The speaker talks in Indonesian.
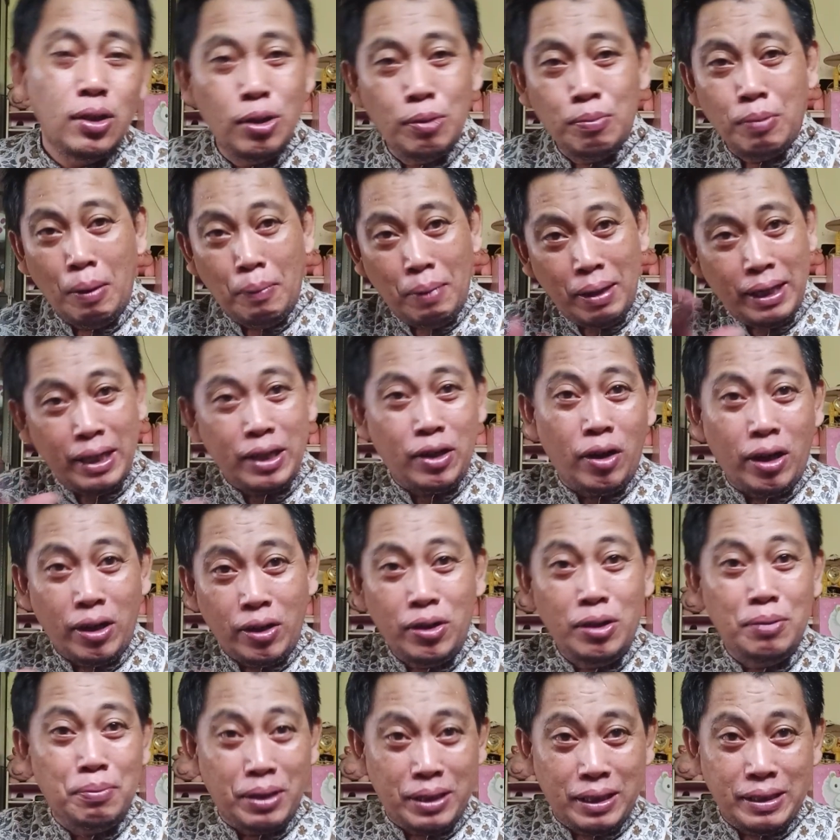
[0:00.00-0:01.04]
umpamane
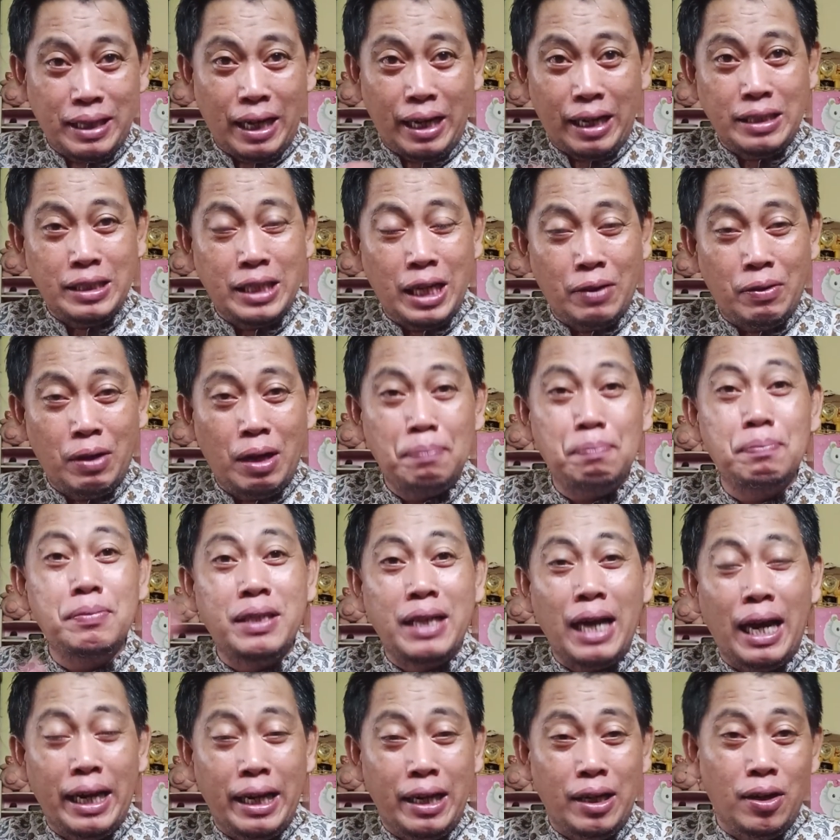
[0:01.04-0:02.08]
Khairul mboten saged jawab
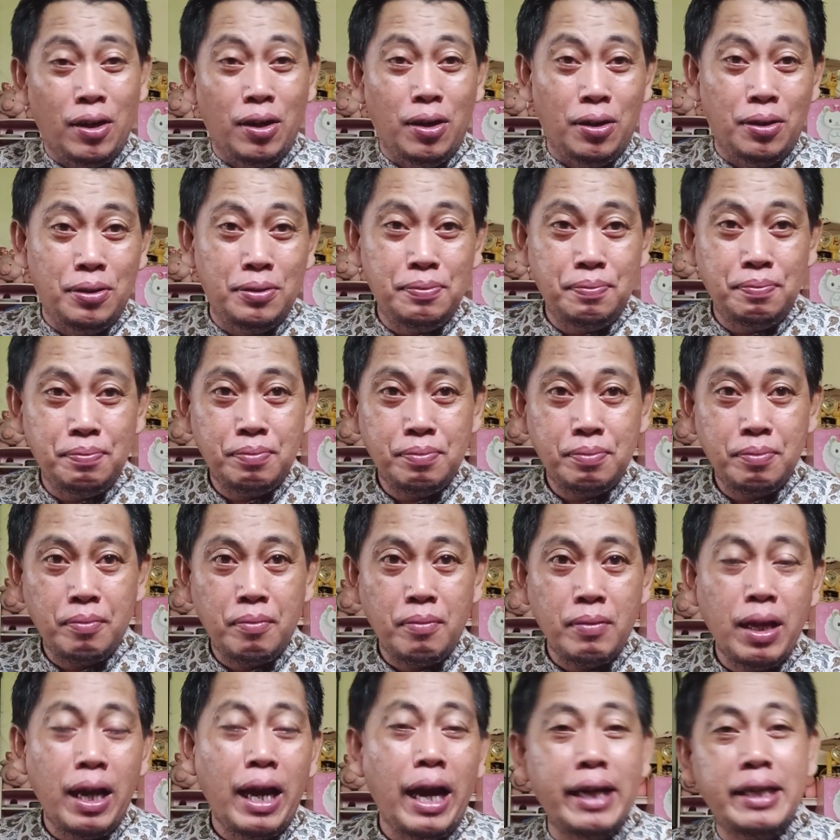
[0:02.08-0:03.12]
Jalino.
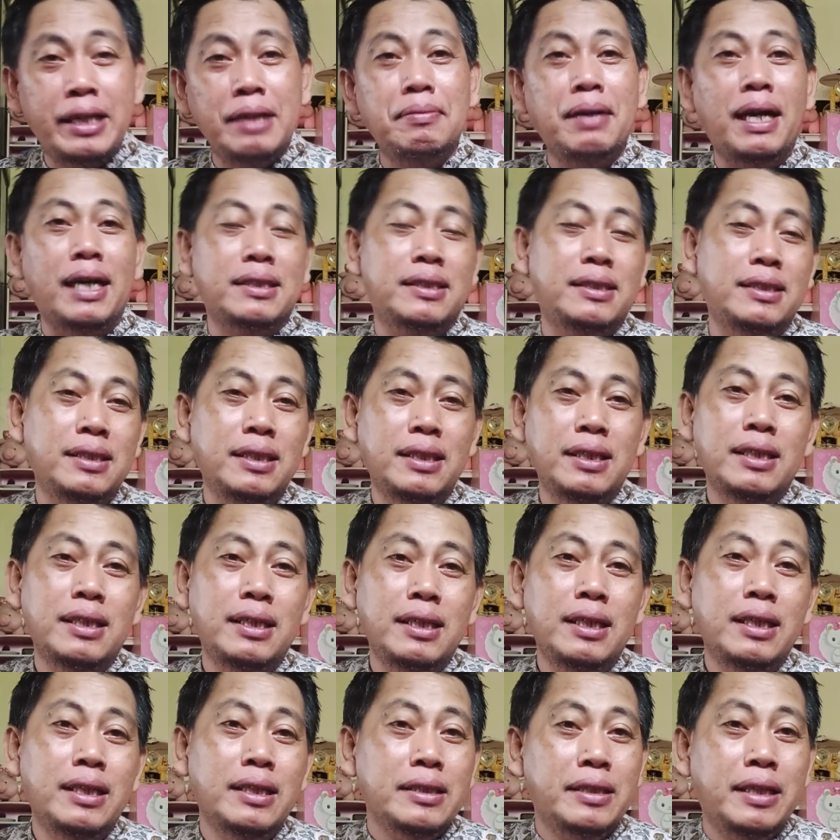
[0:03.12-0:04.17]
Eh Dimas,
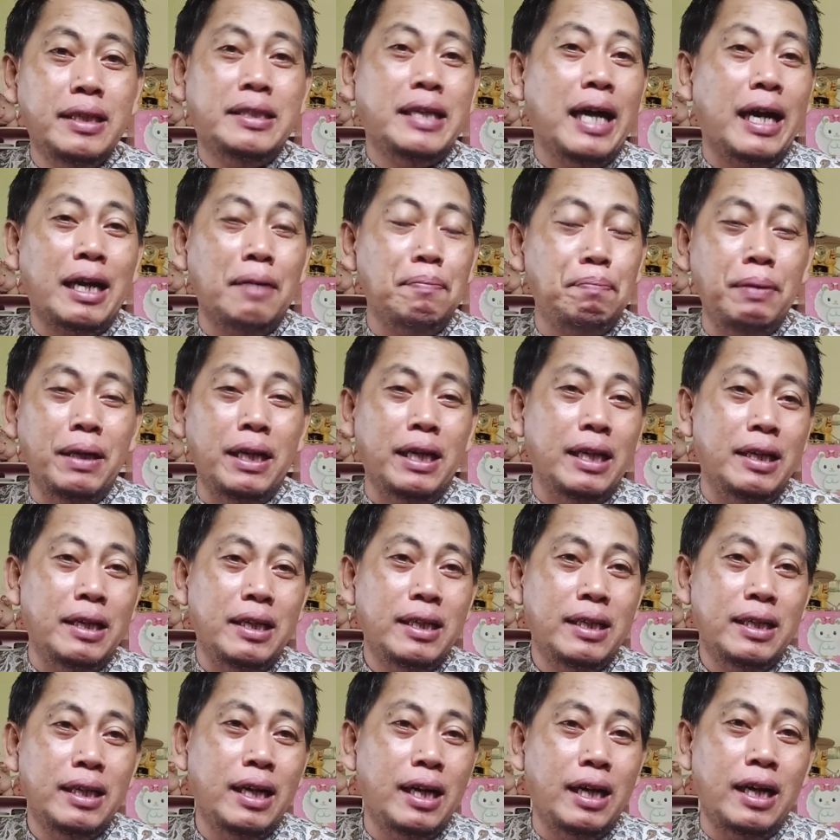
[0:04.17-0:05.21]
dijangkepi
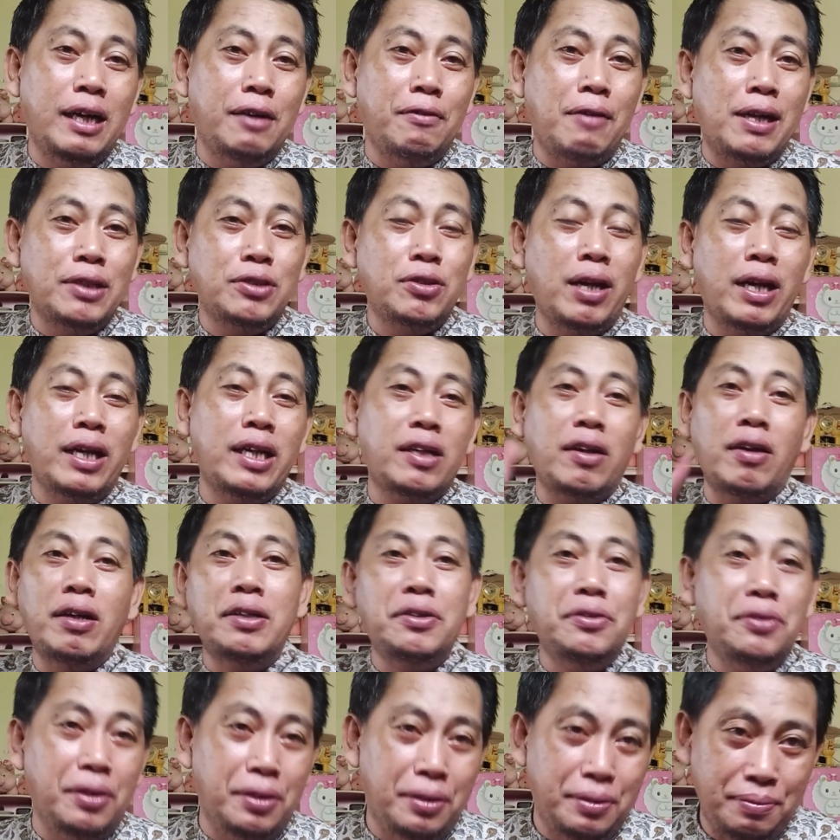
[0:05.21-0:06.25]
uh, wangsulane
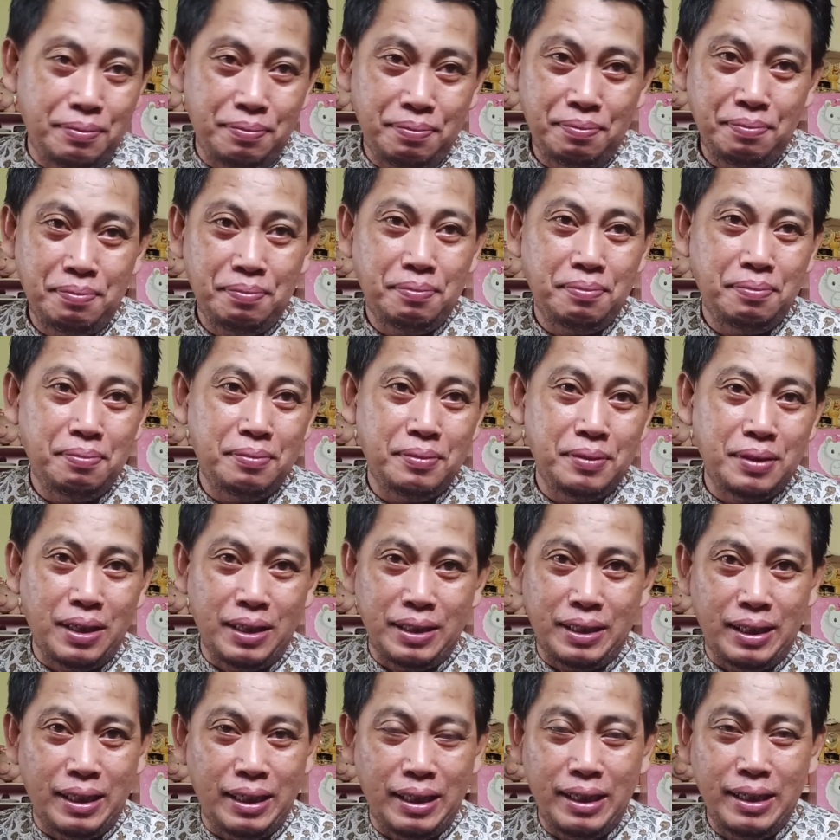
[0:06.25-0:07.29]
Khairul.
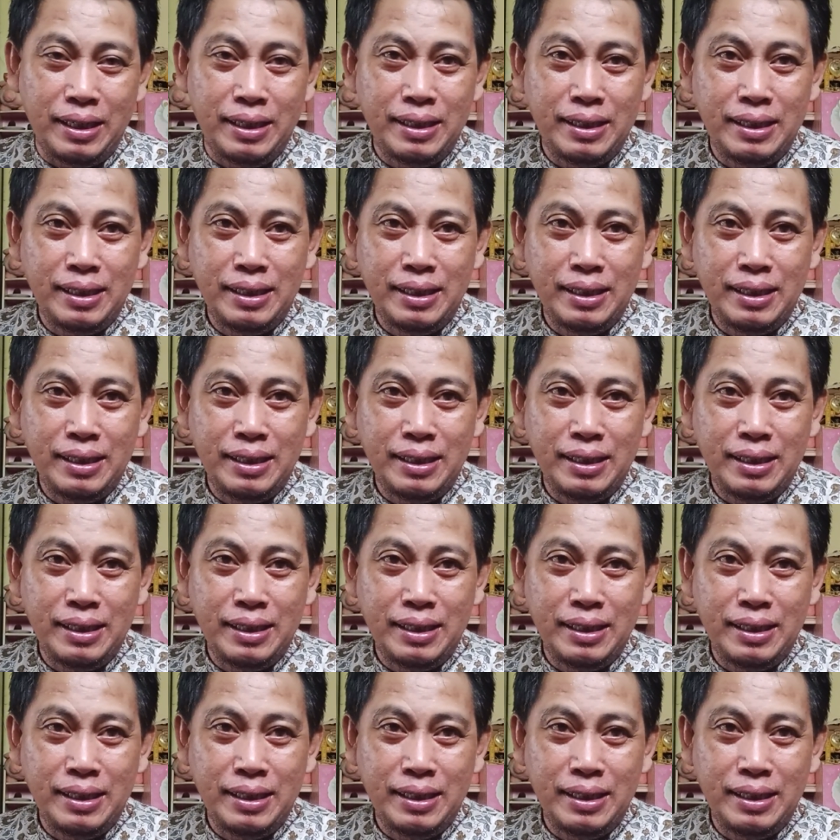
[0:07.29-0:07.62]
Ngoten nggih.